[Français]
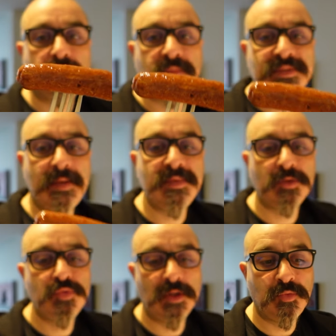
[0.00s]
Ça a bien
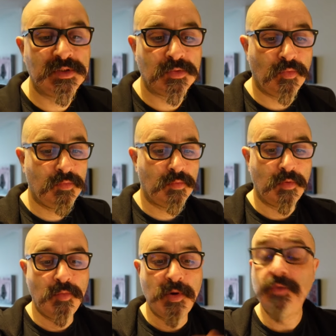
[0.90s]
tenu la cuisson.
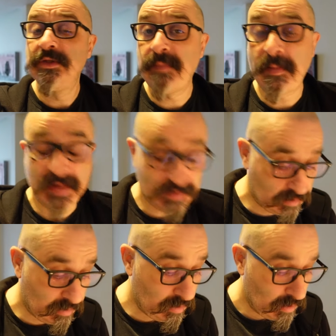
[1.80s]
Le boyau s'est pas
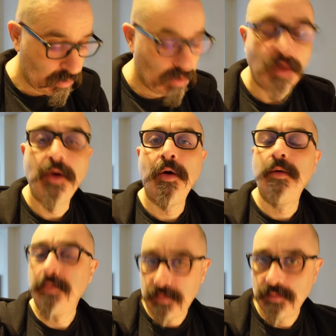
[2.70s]
percé.
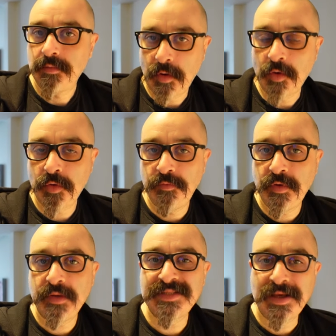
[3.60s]
Encore une
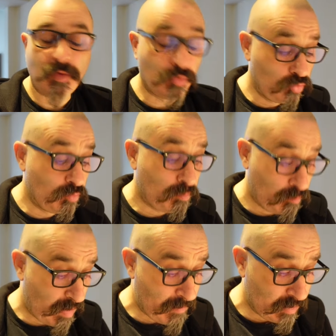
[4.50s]
fois, ça a rendu
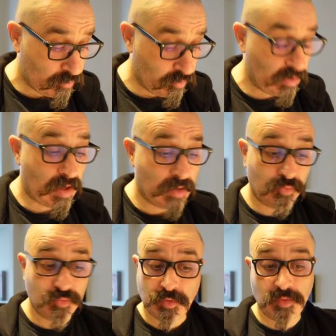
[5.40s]
pas mal de gras,
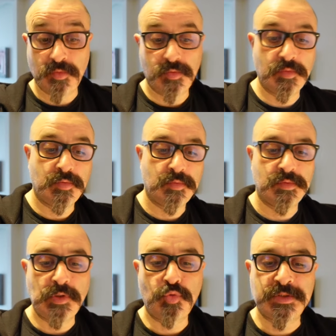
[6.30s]
donc euh,
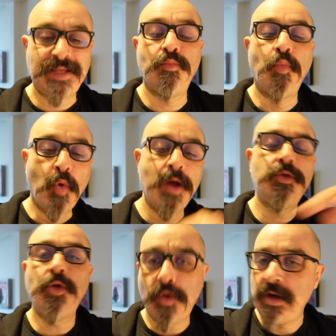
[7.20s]
toujours ça de moins
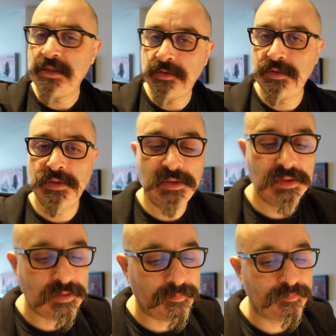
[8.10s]
à la
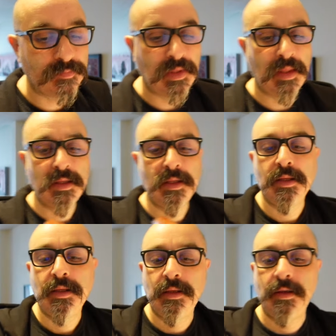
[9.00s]
saucisse.
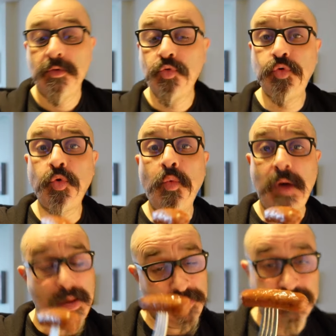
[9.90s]
Goûtons
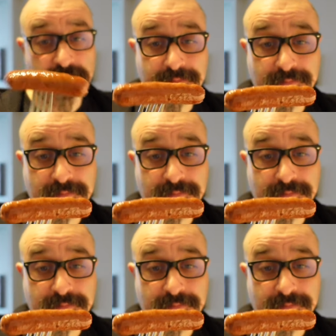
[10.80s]
à présent.